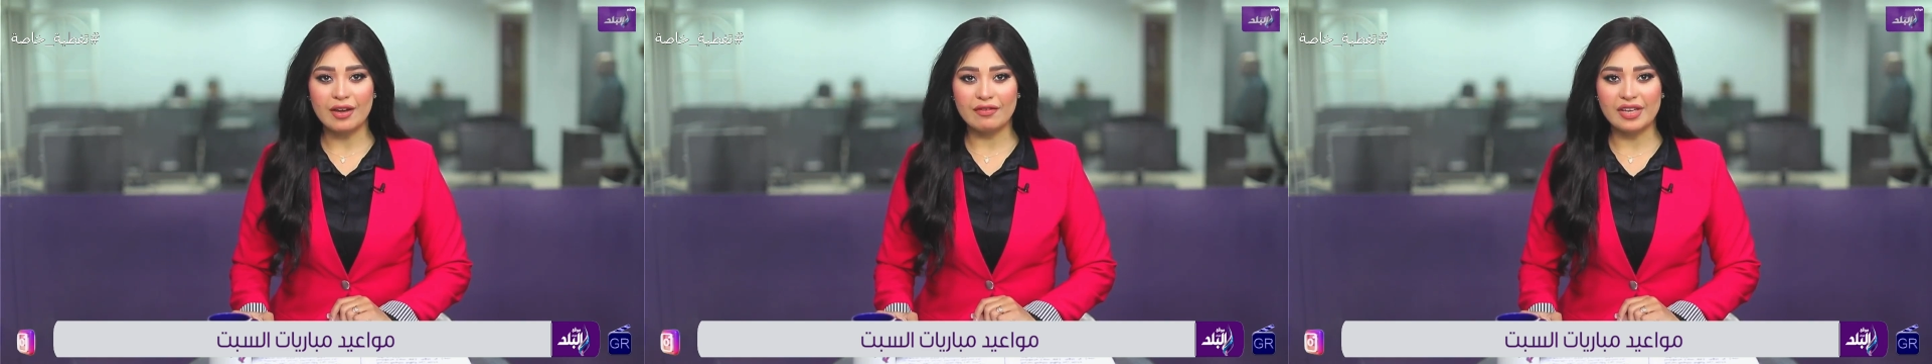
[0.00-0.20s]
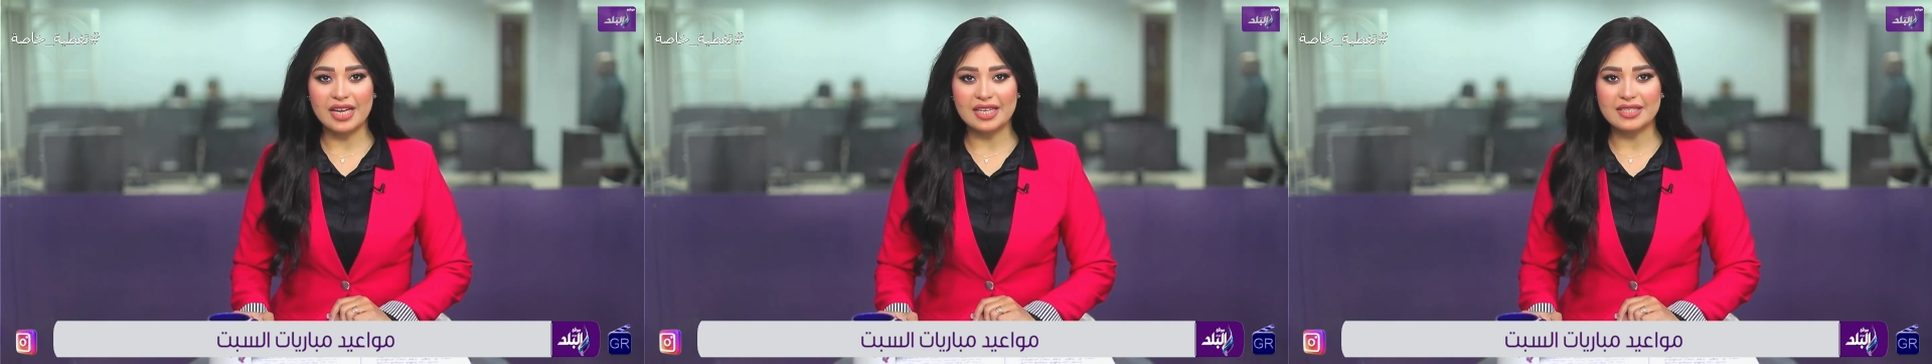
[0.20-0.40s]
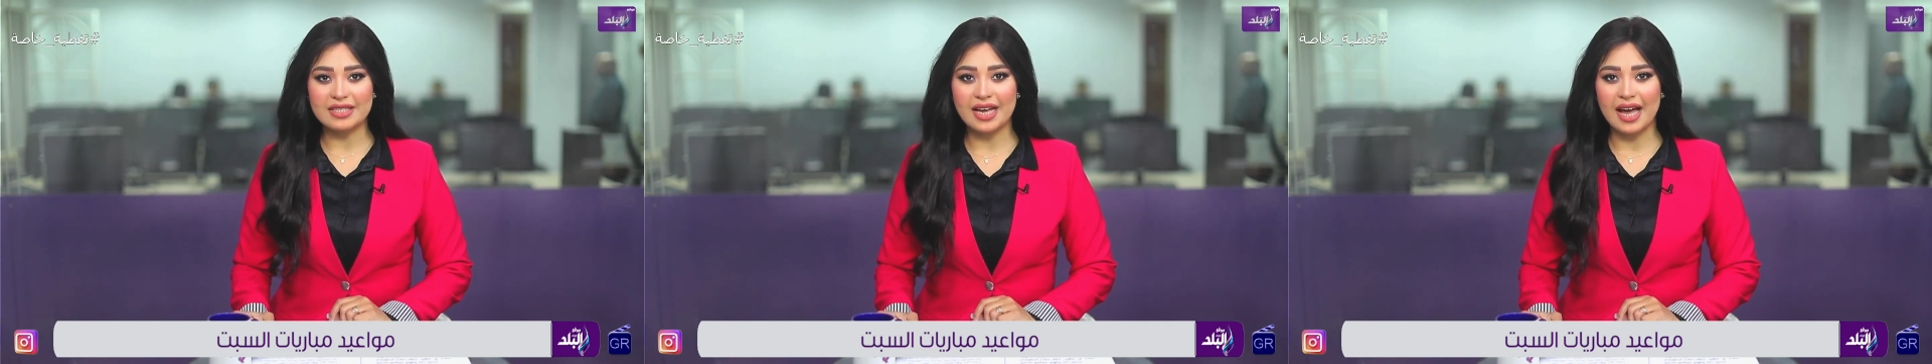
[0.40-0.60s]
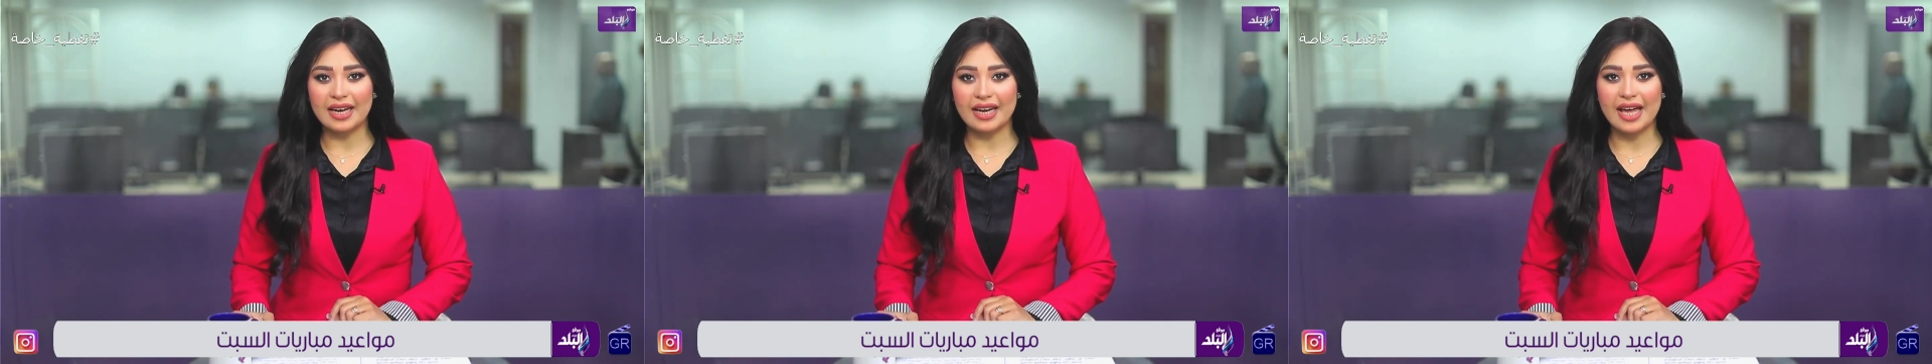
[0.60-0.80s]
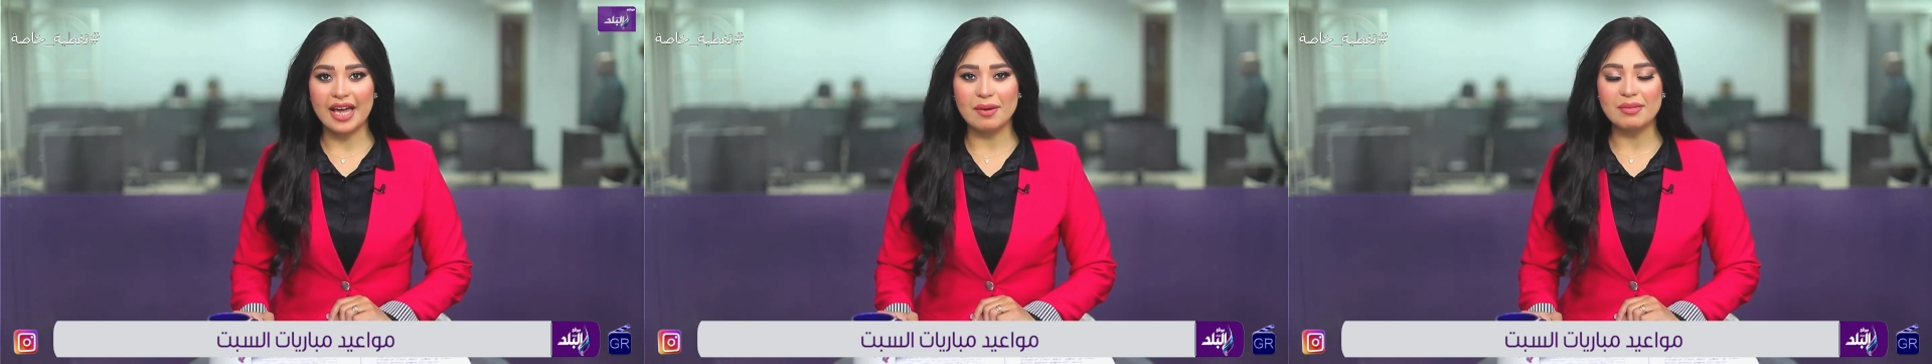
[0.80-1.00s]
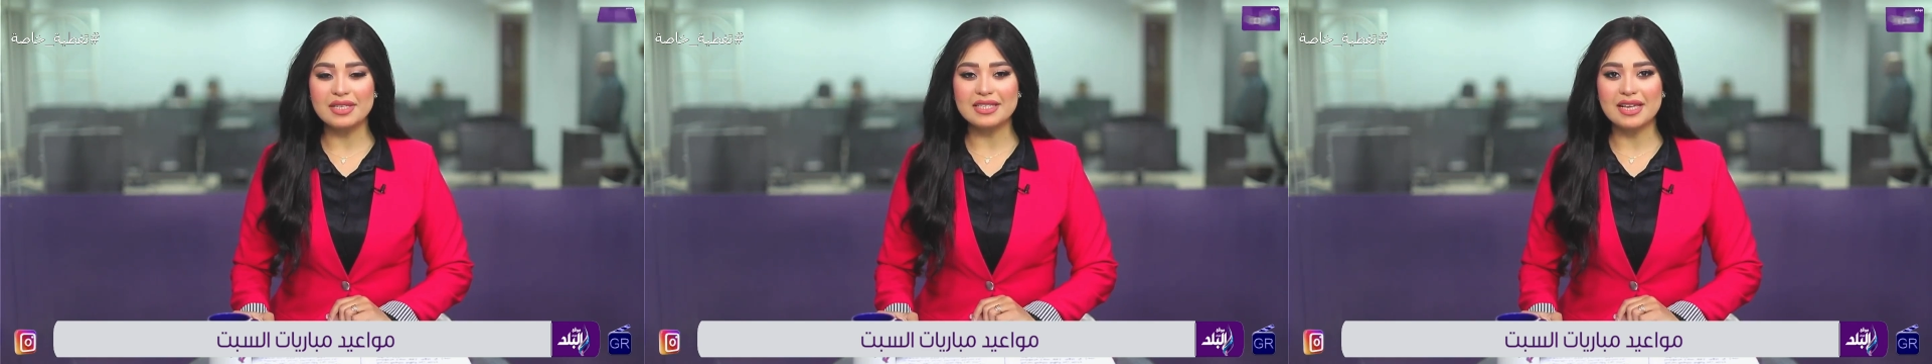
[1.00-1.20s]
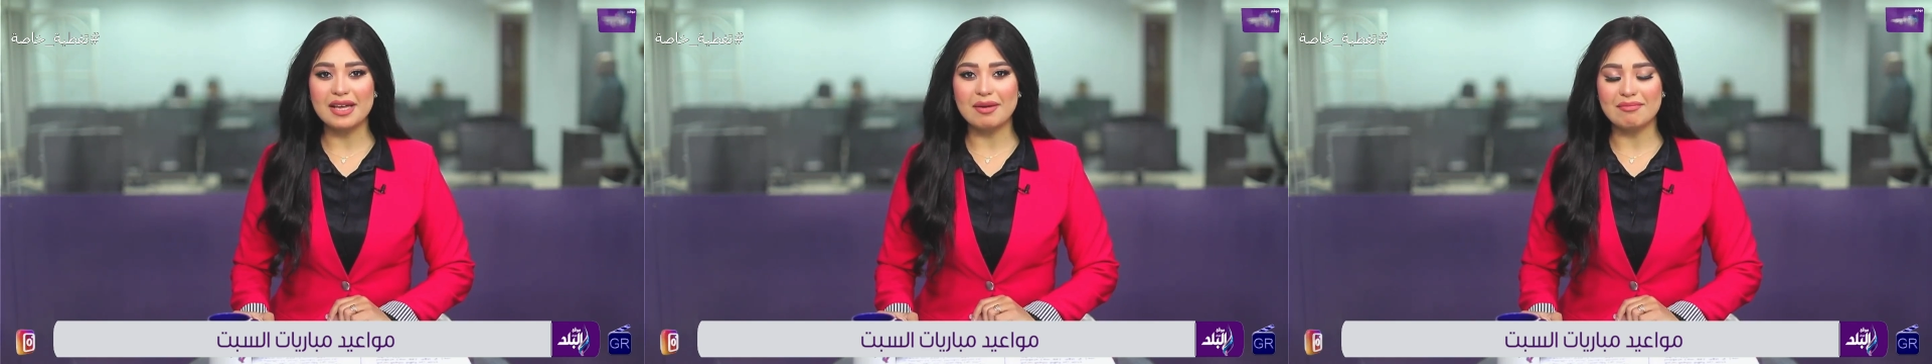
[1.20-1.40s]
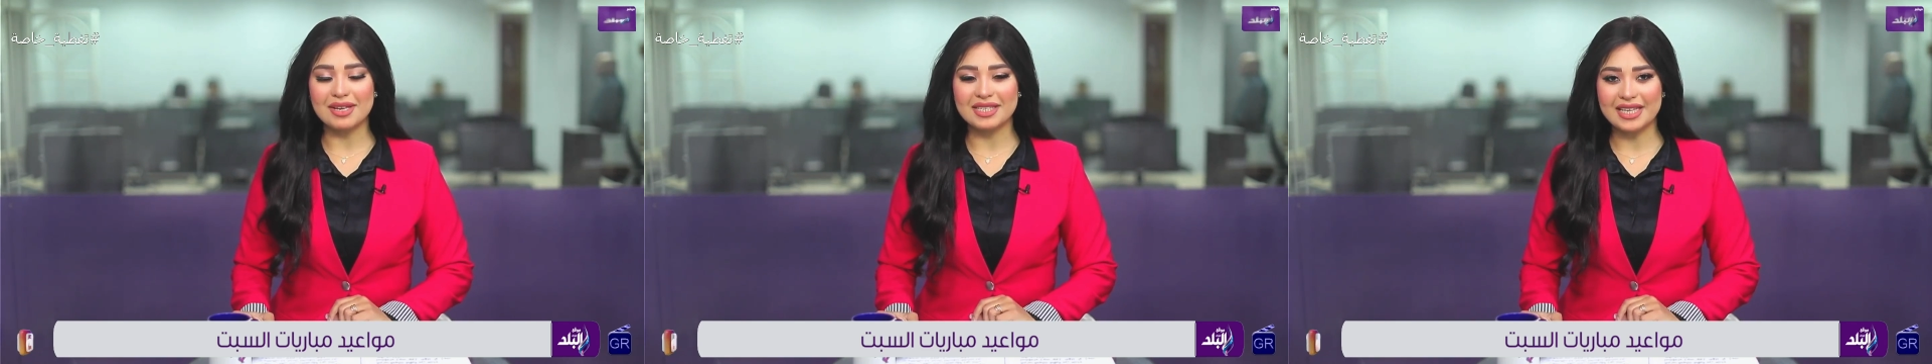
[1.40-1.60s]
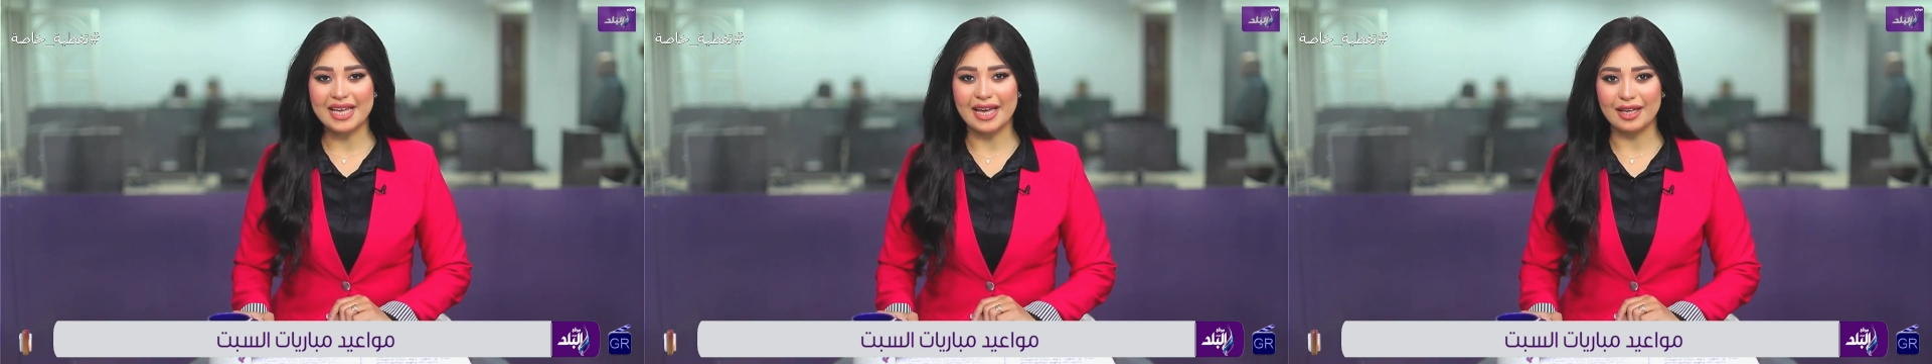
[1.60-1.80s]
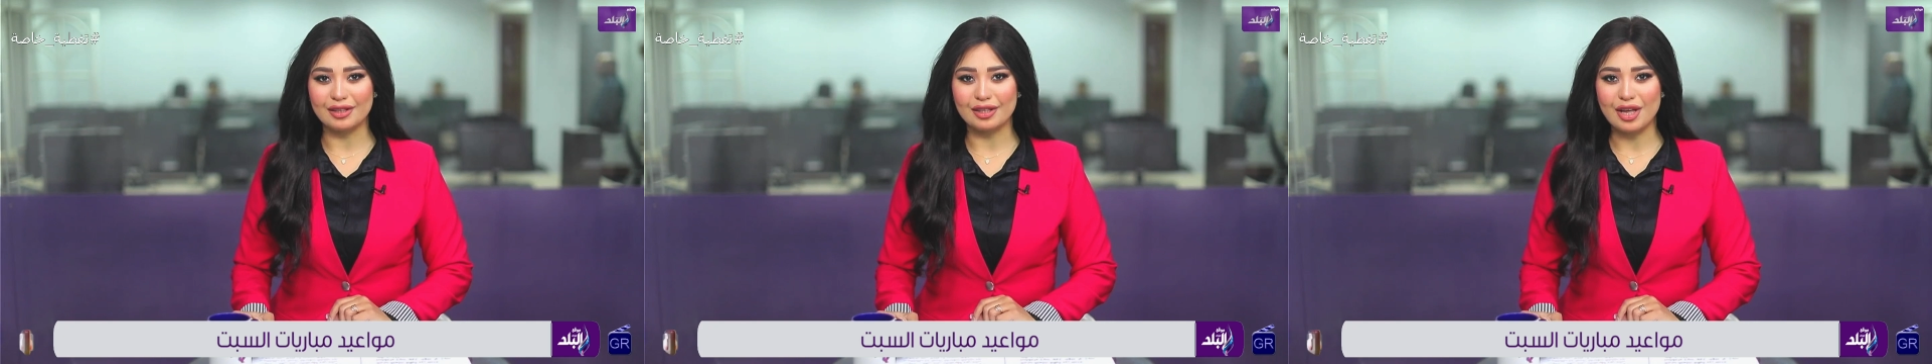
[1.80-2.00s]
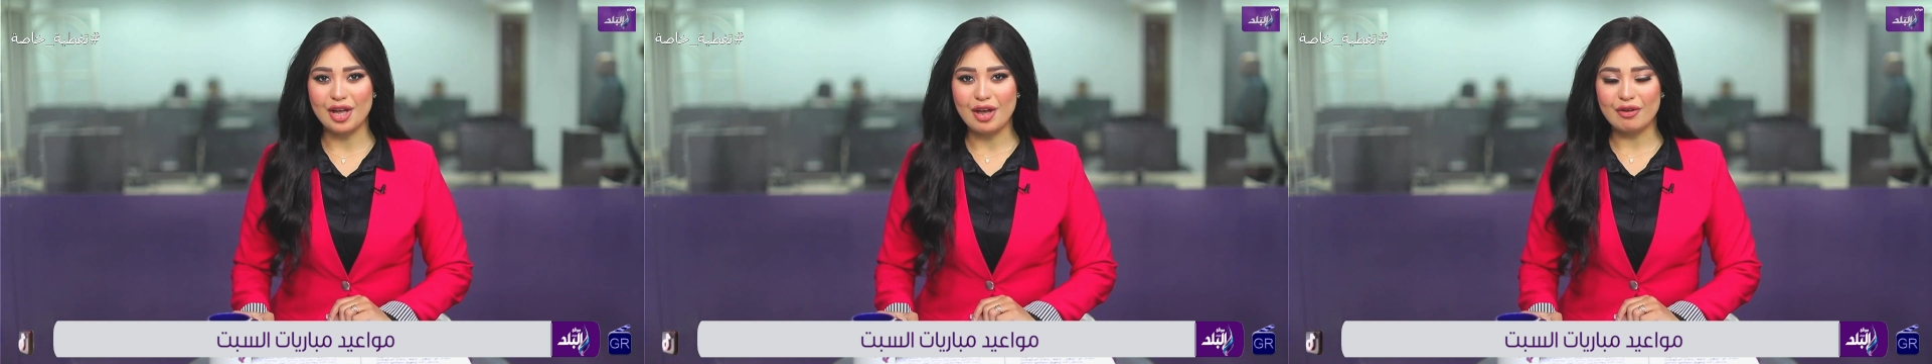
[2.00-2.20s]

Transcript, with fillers: في الساعه الخامسه مساء